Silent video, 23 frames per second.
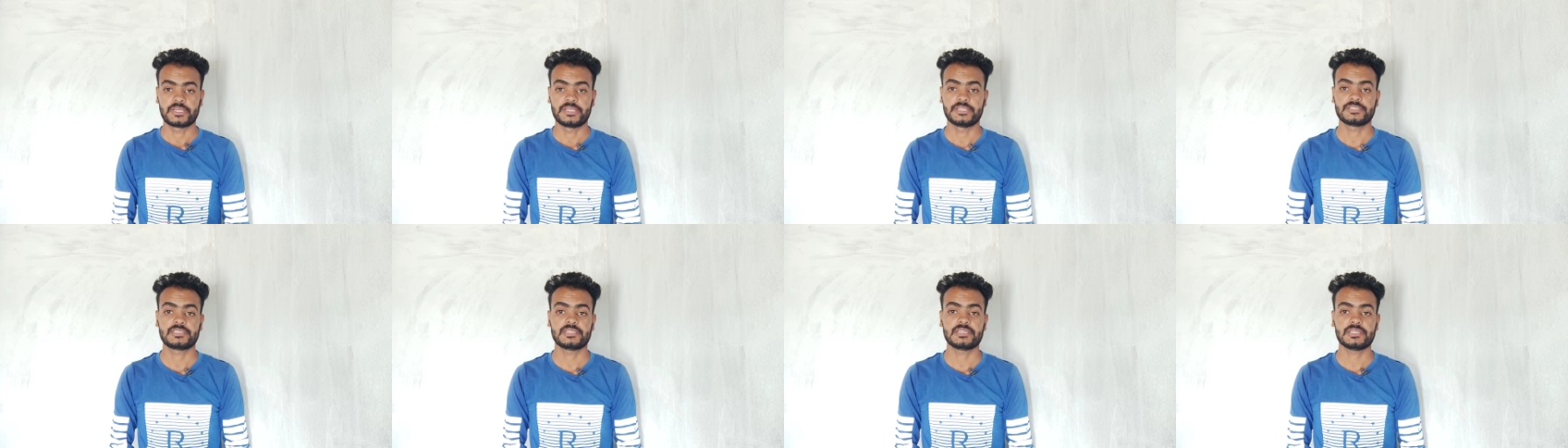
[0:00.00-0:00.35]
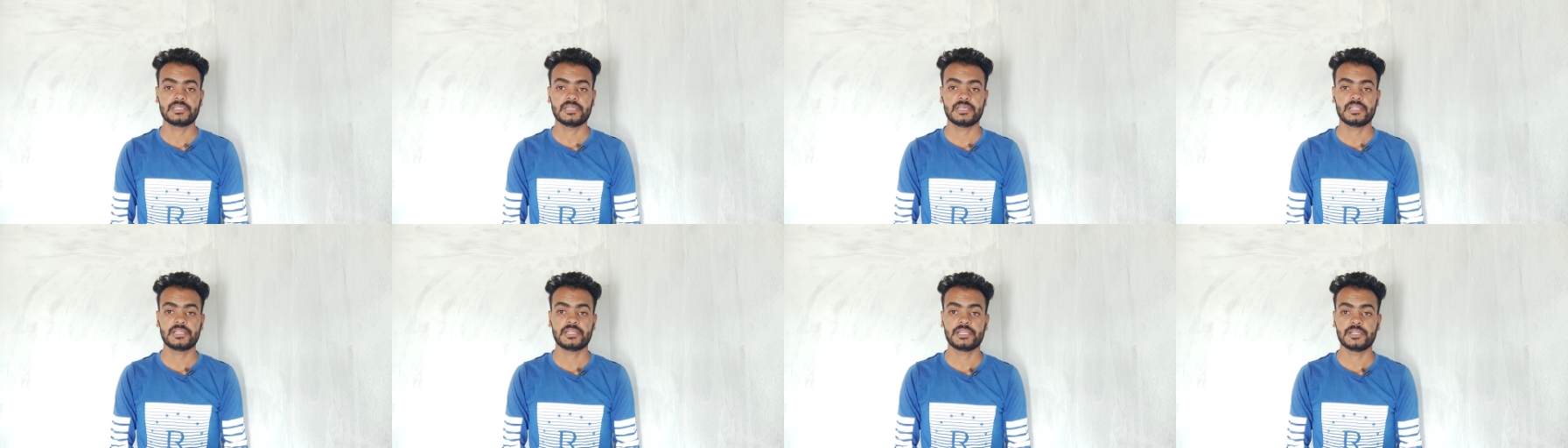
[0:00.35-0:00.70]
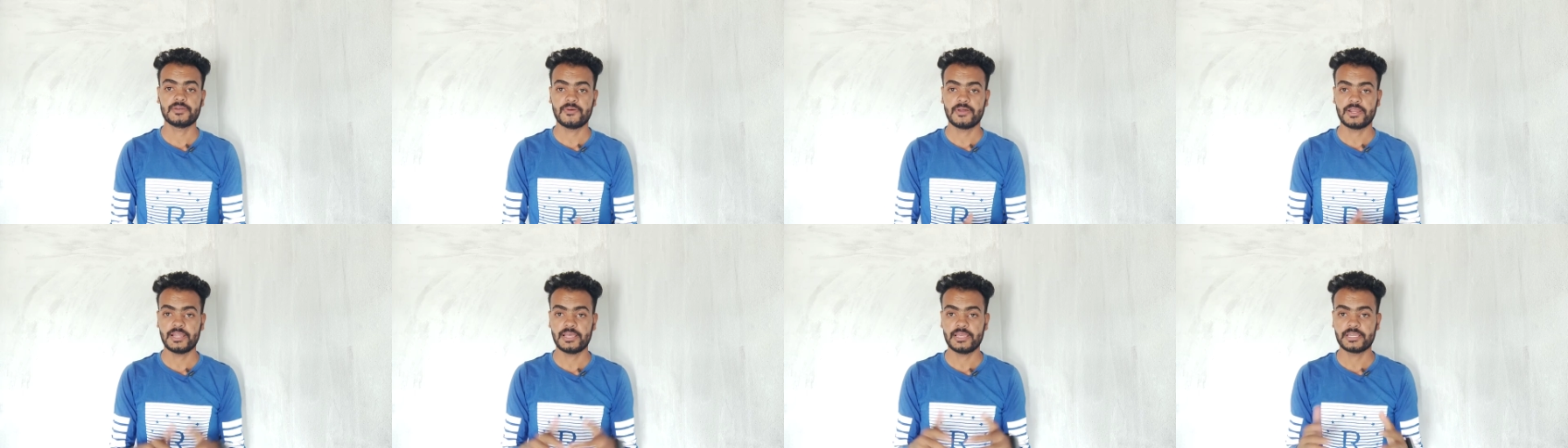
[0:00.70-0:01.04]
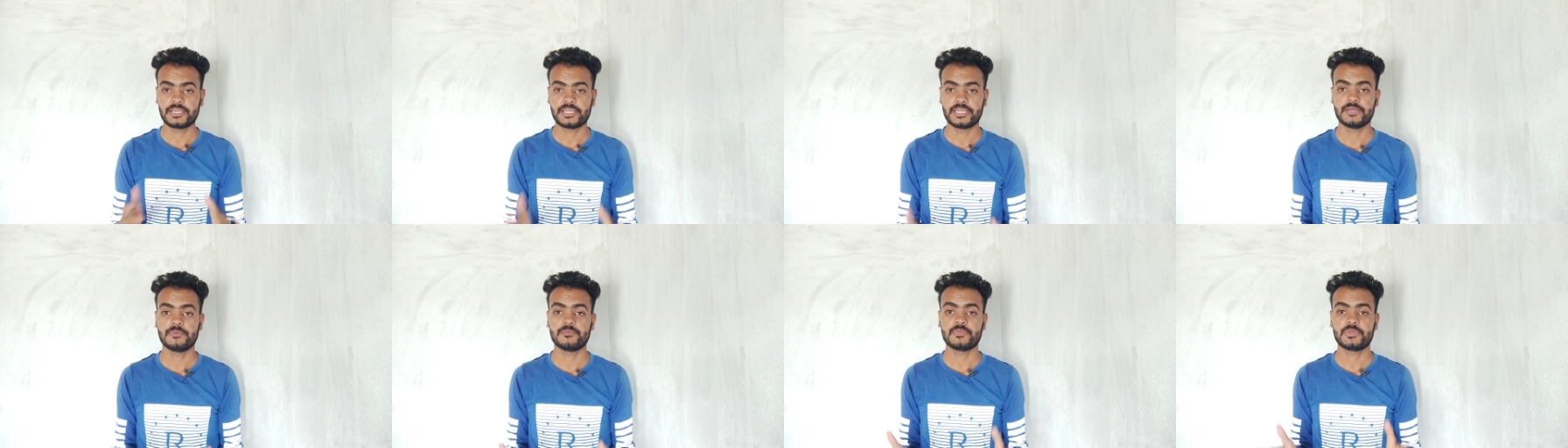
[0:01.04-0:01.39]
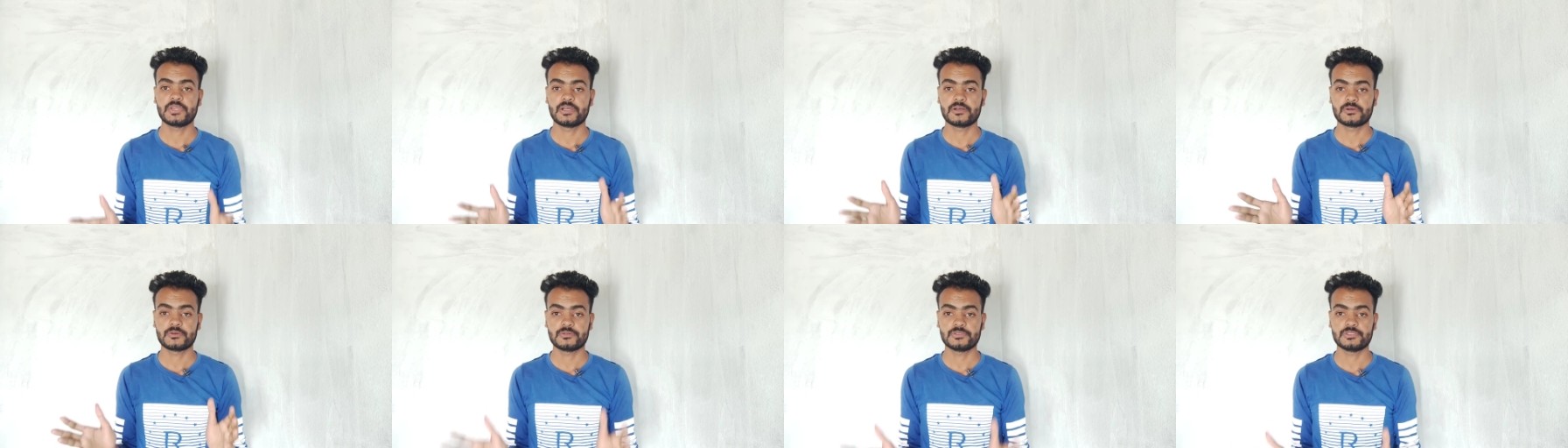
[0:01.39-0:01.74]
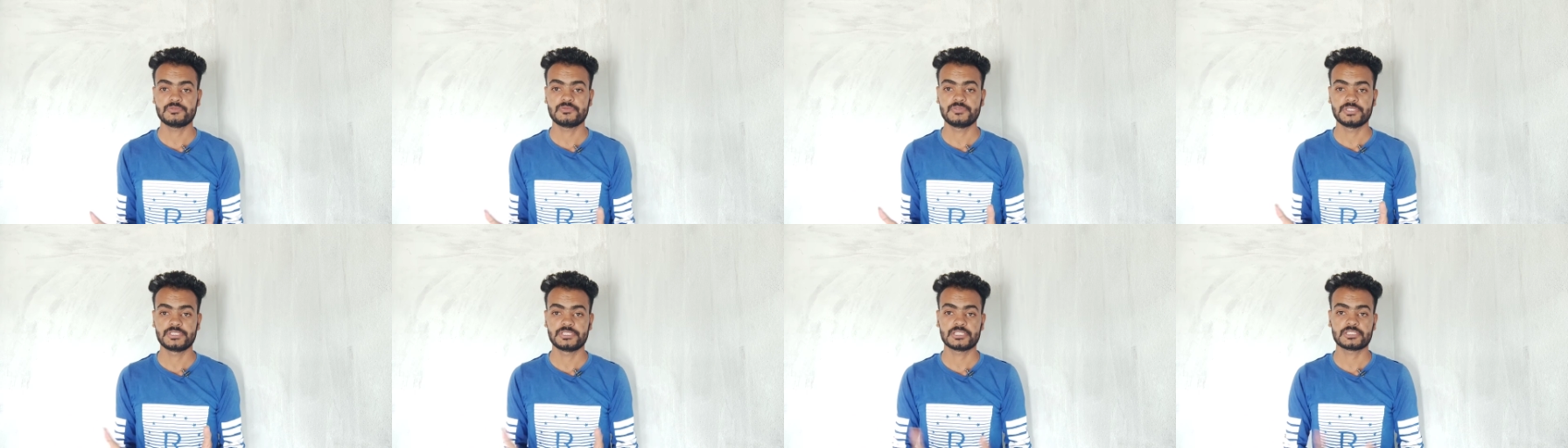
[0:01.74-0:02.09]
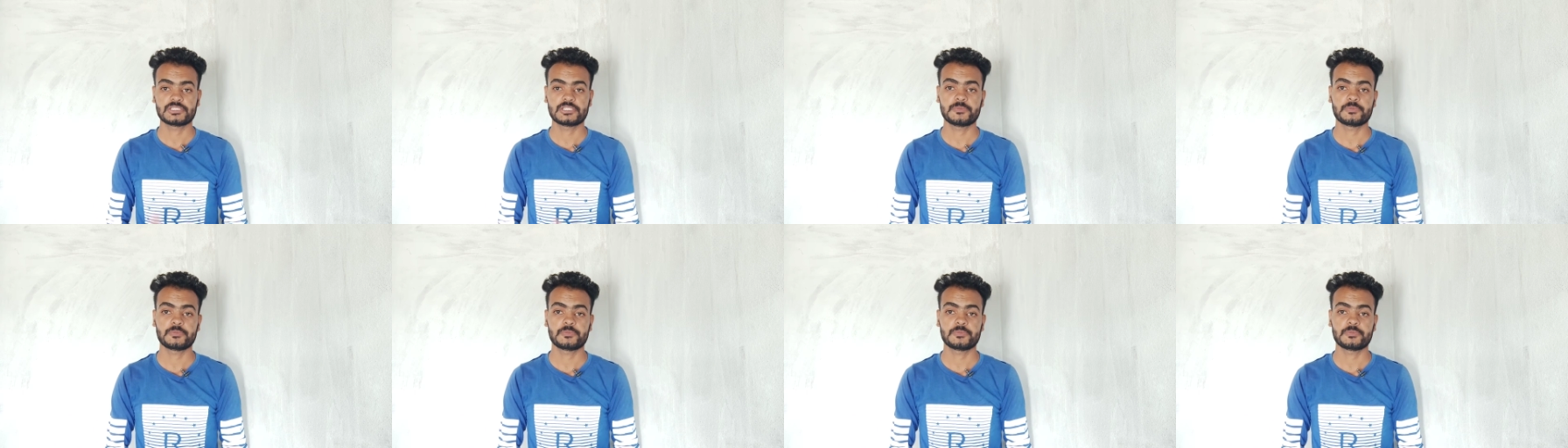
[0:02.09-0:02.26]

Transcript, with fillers: कैसा क्या रहने वाला है गेम क्या कुछ फीचर